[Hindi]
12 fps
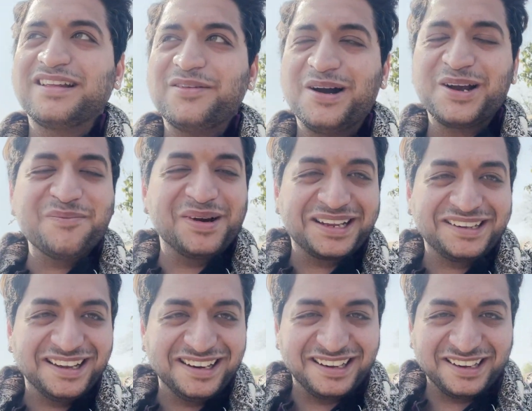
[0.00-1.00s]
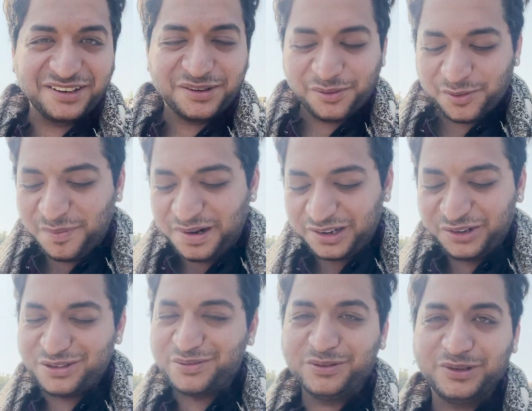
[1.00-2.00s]
साहब आगे बकरियाँ लेकर और आपको
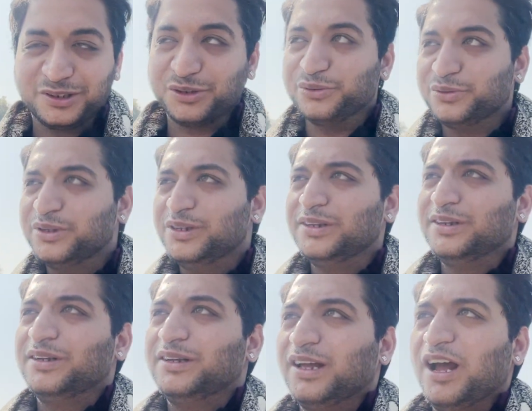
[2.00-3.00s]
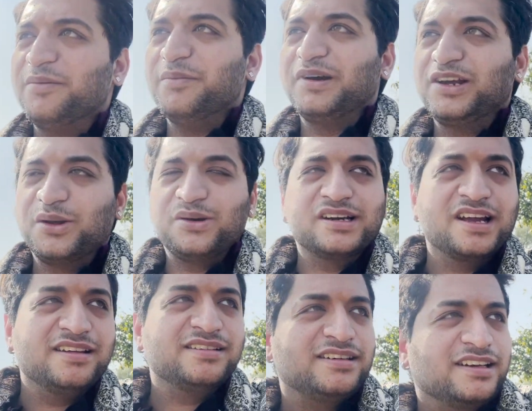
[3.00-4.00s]
बकरियों से मिलवाता हूँ यहाँ पे बकरियों का
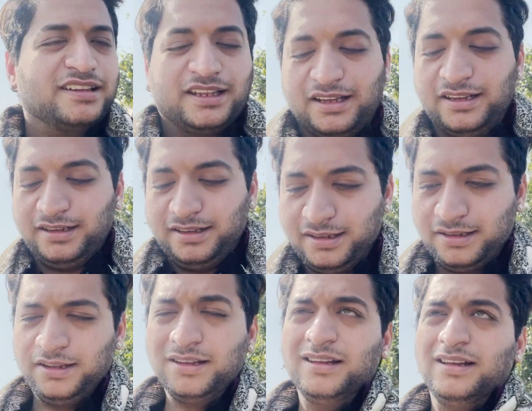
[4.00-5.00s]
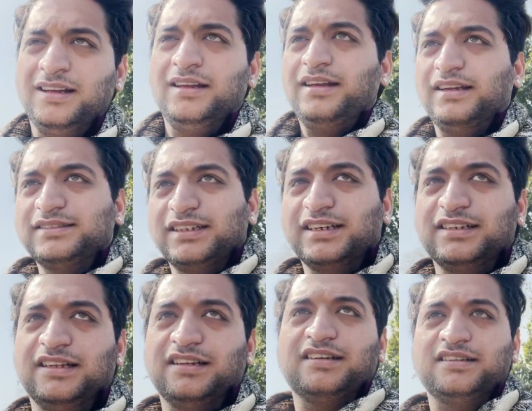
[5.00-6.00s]
क्या सीन रहता है एक सेकंड
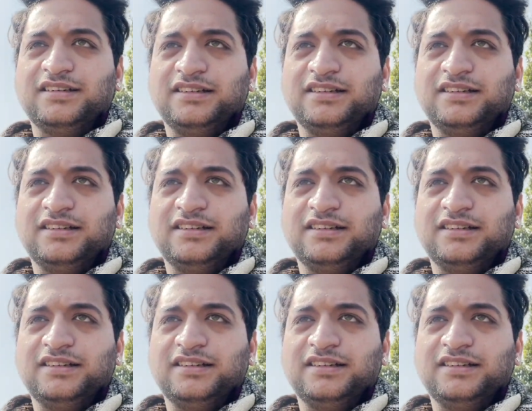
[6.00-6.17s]
देना